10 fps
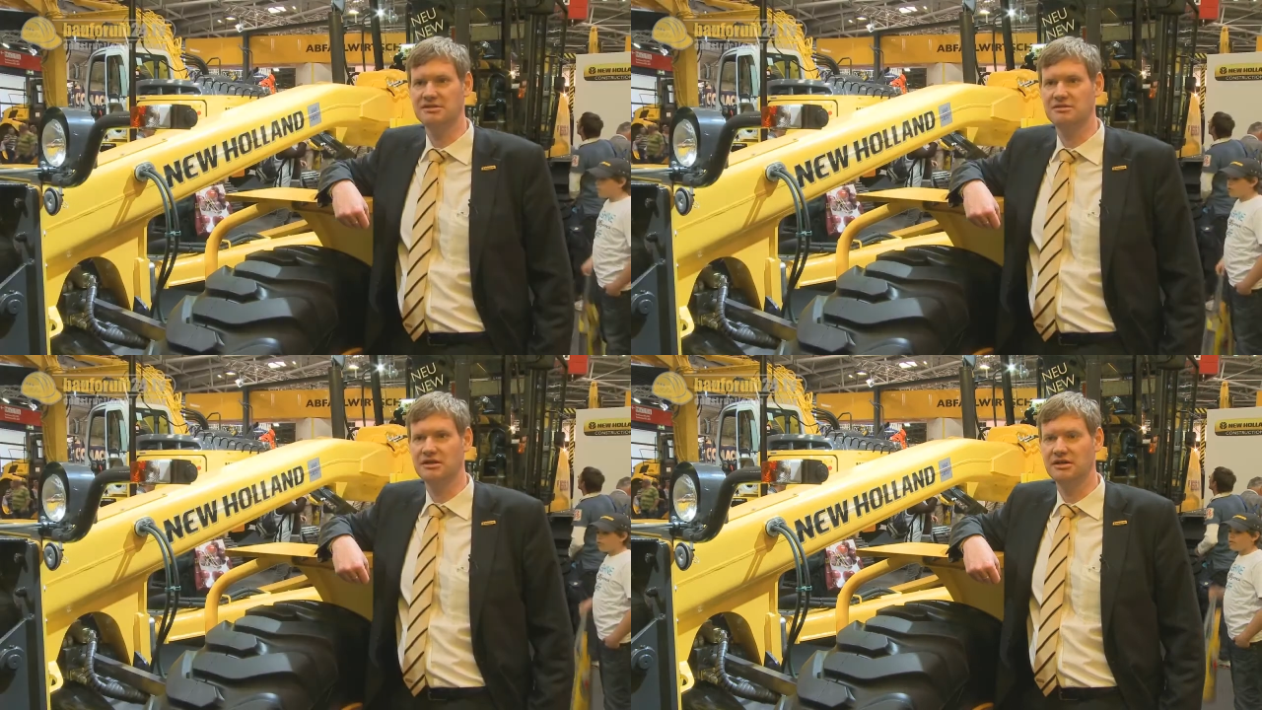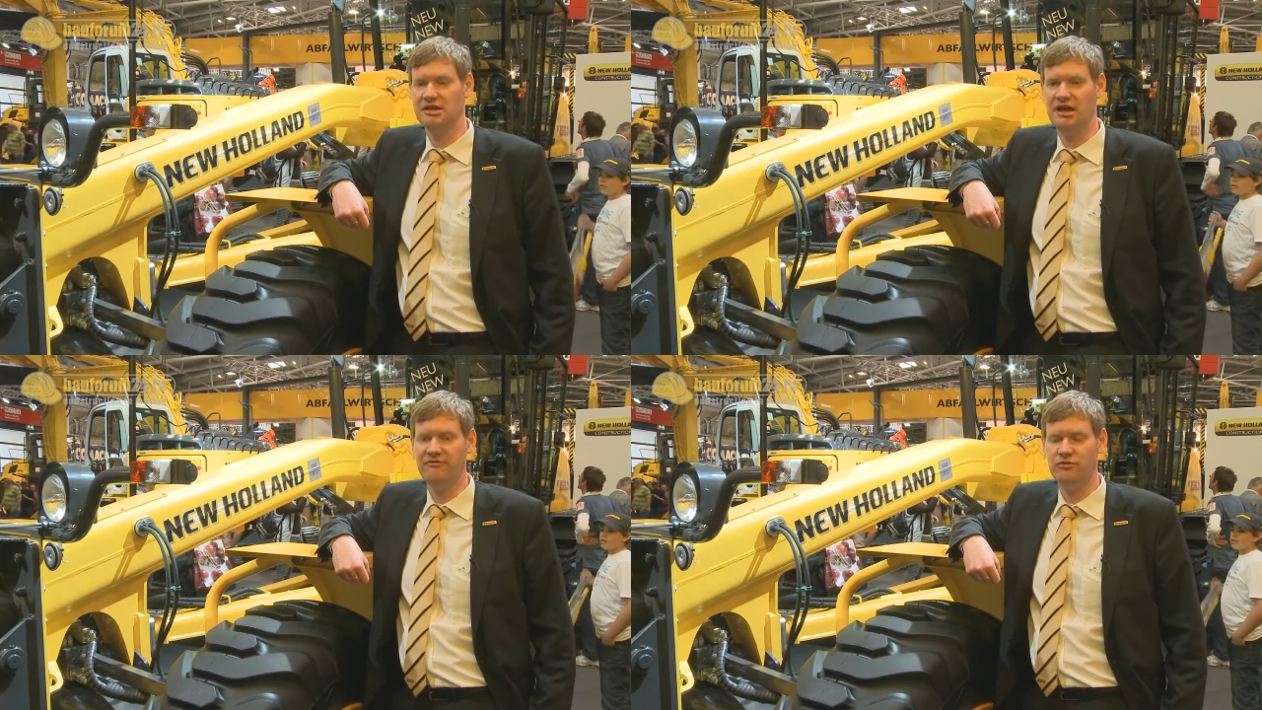Das Gerät
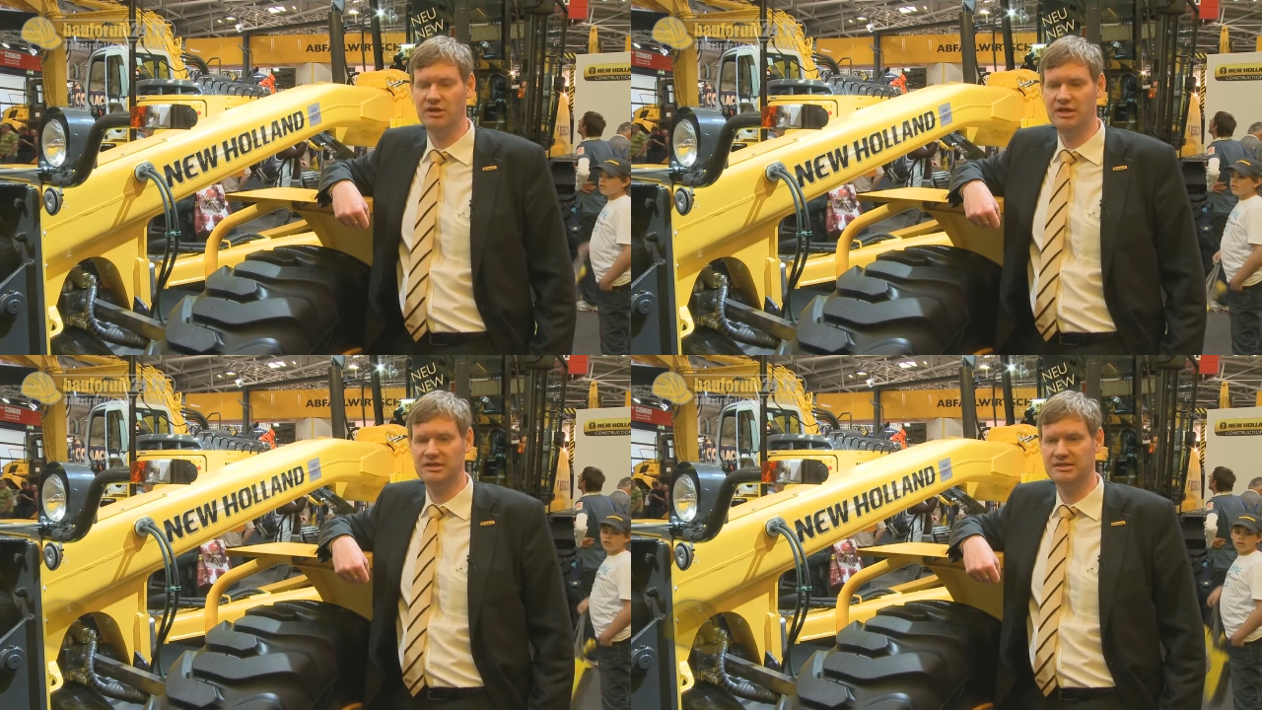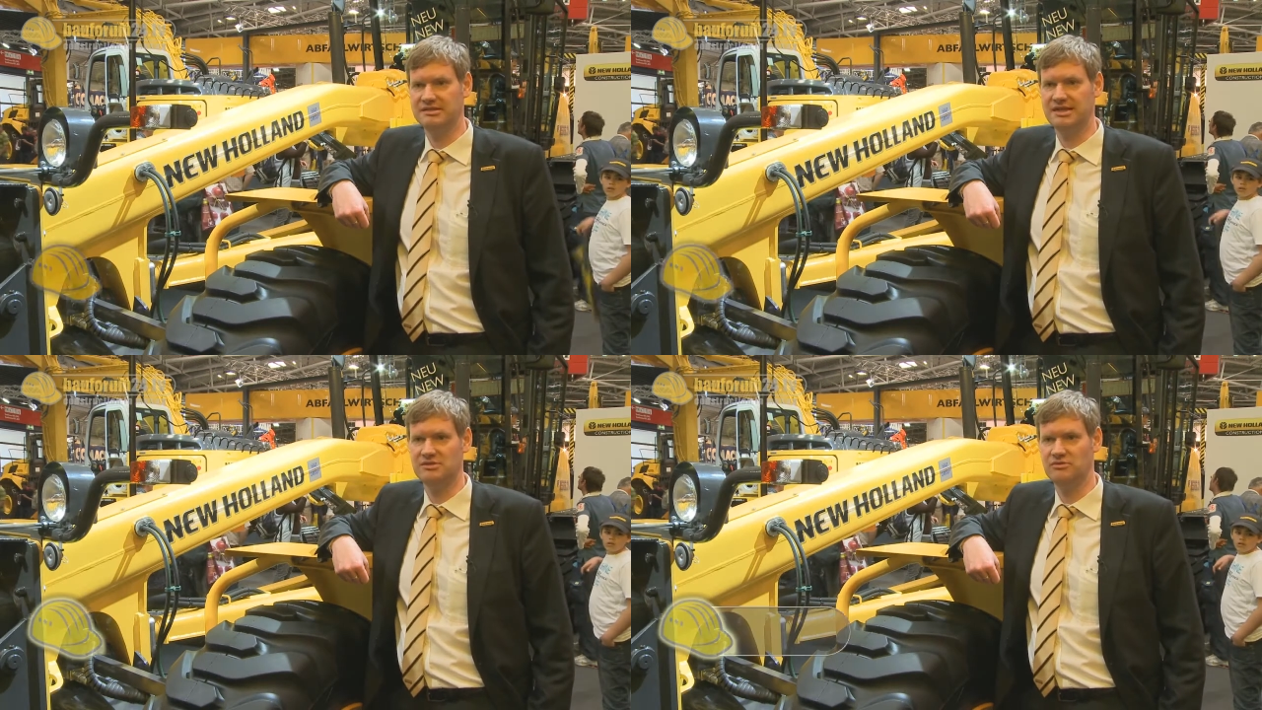
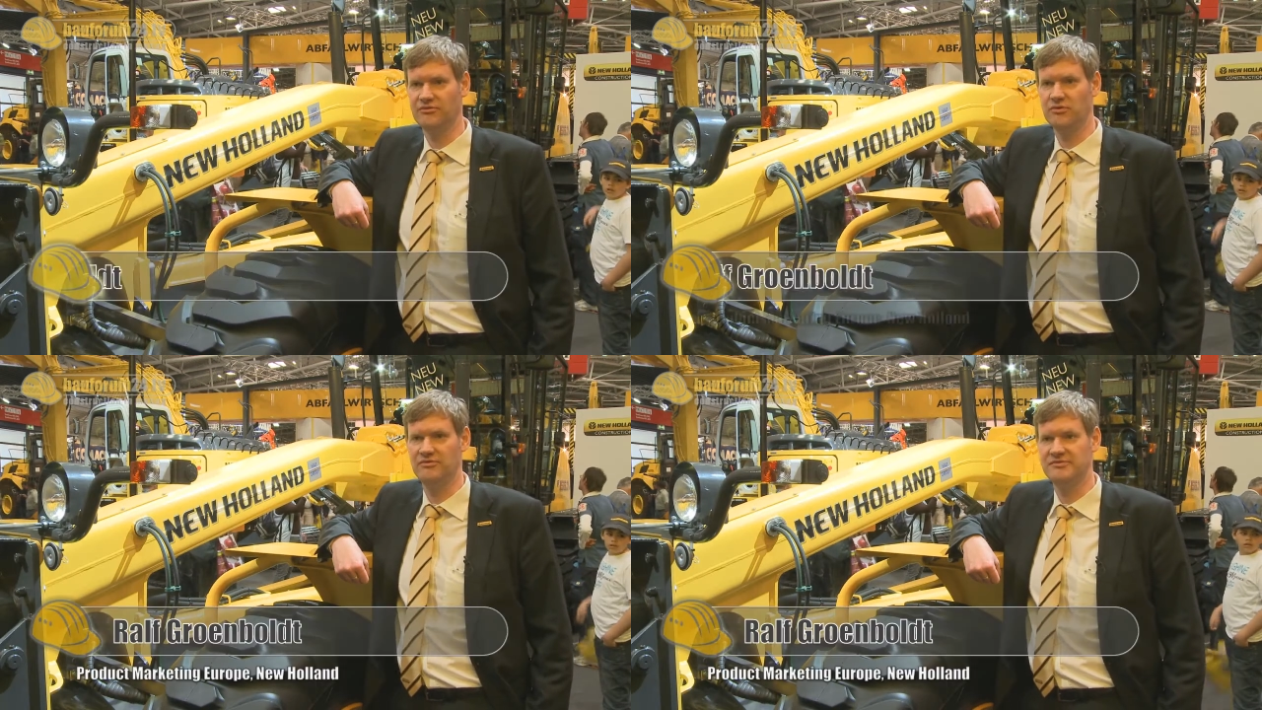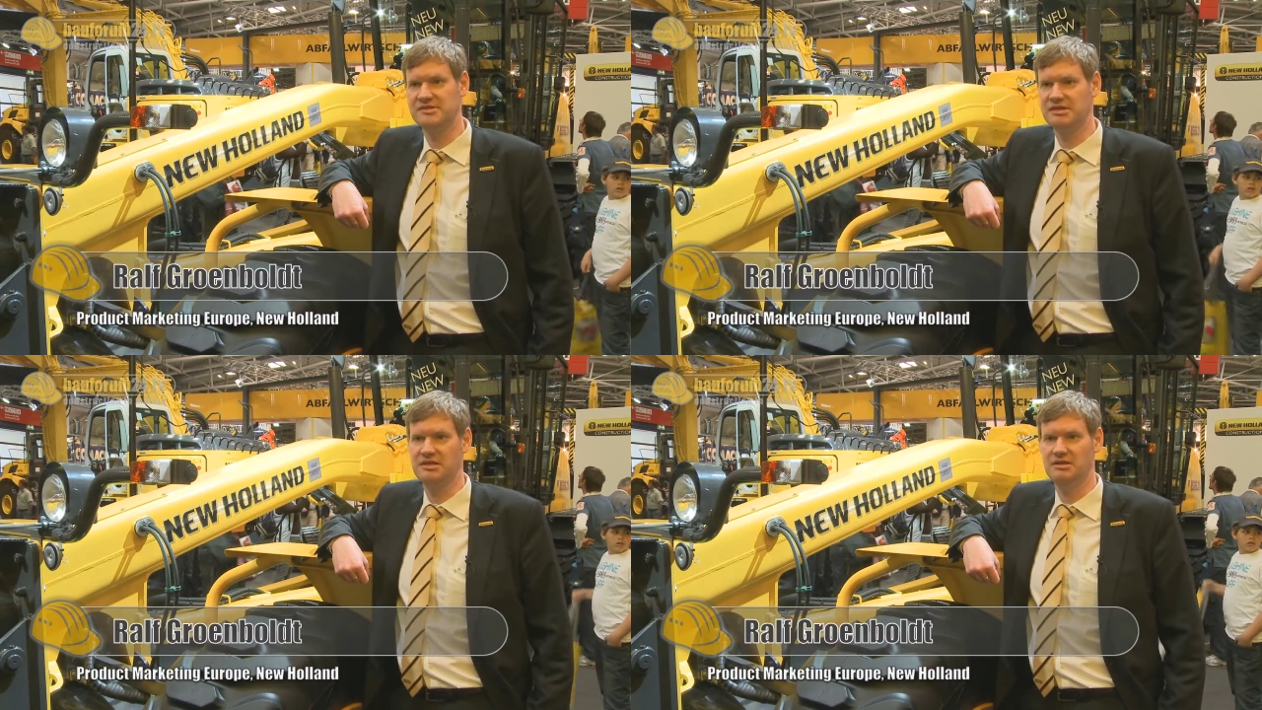
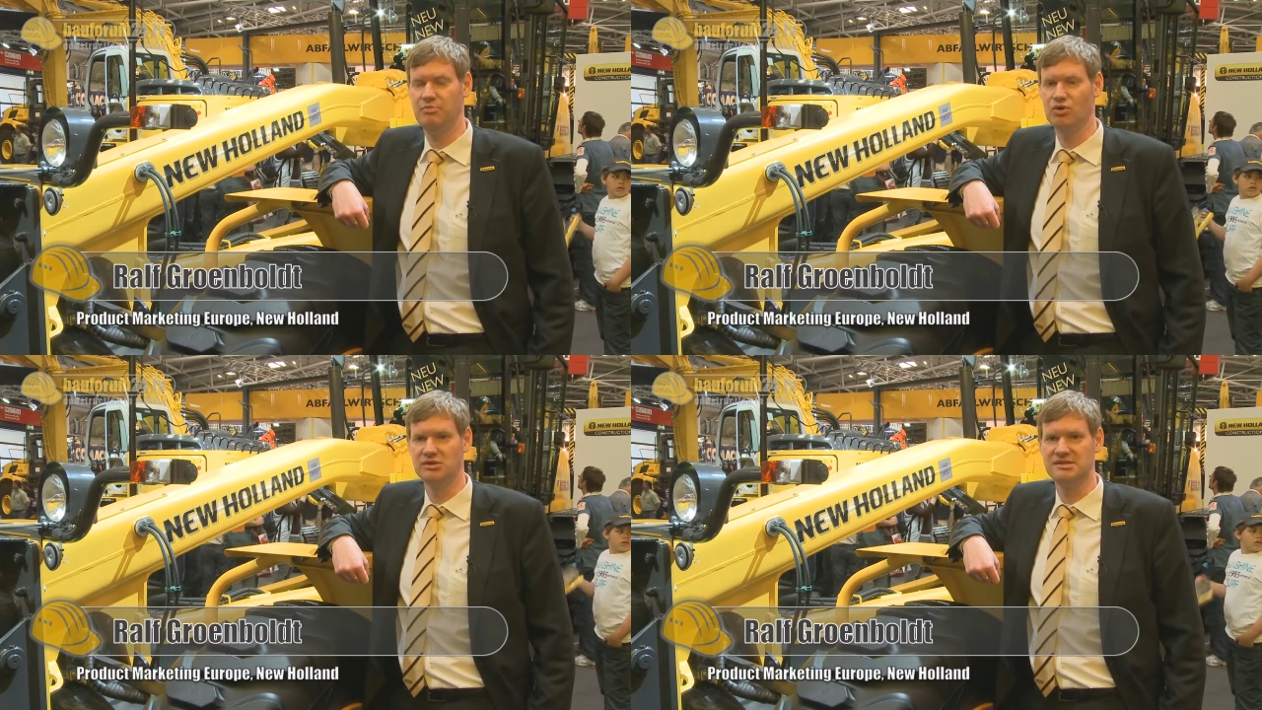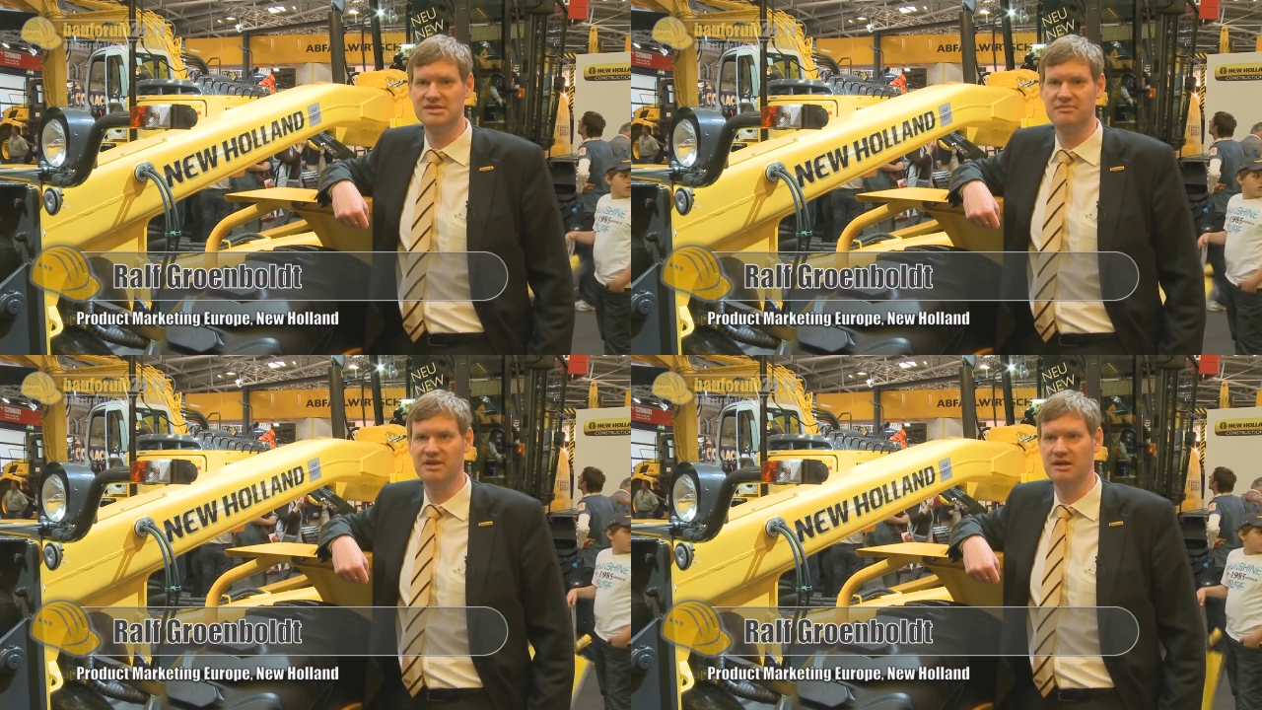
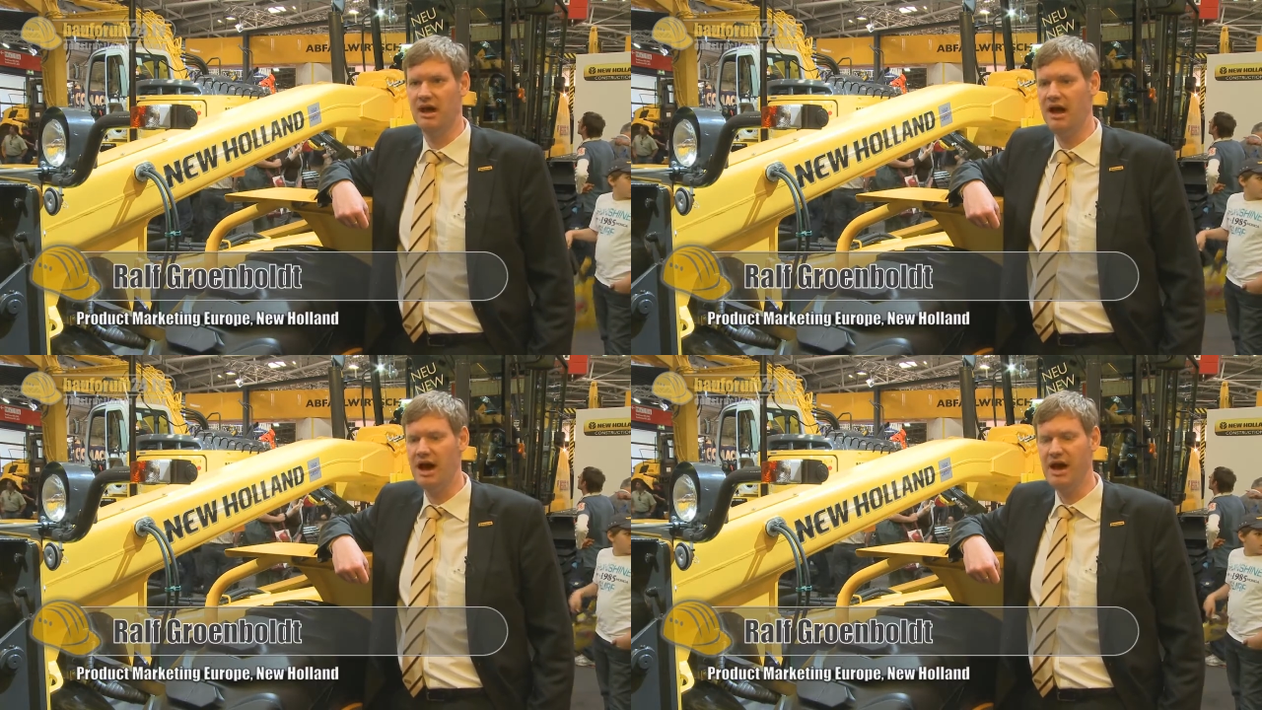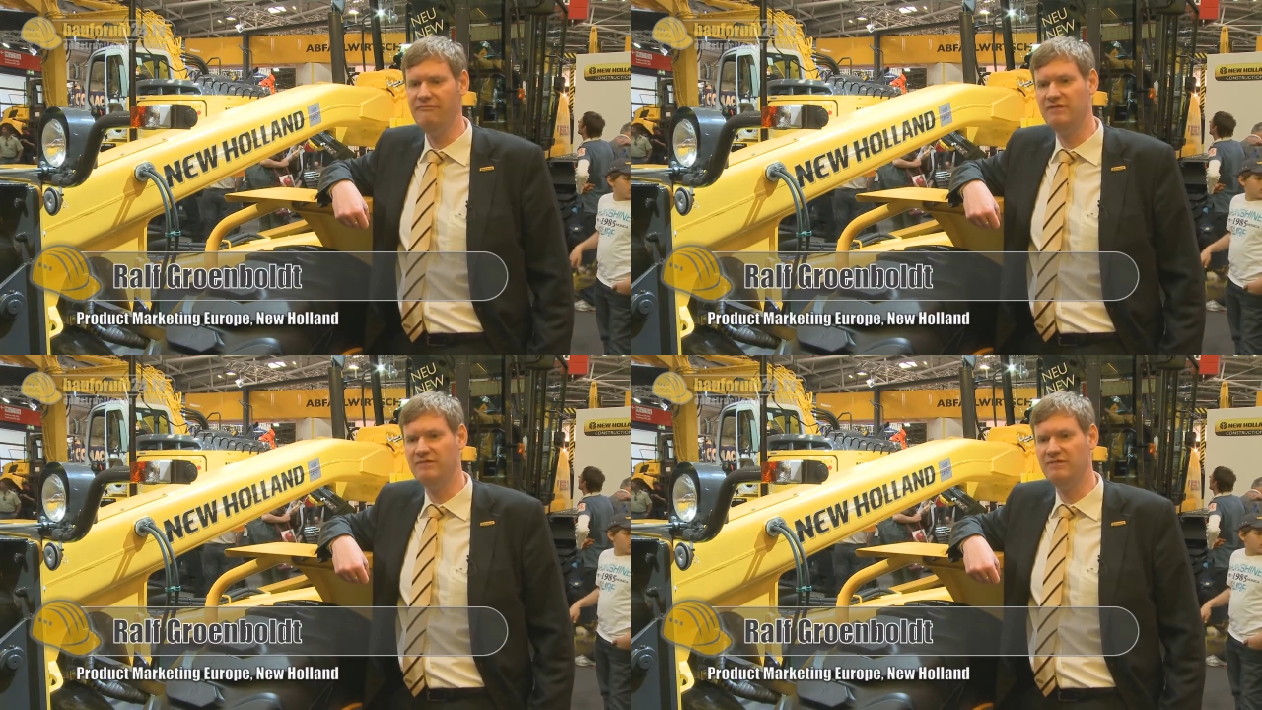F156.7a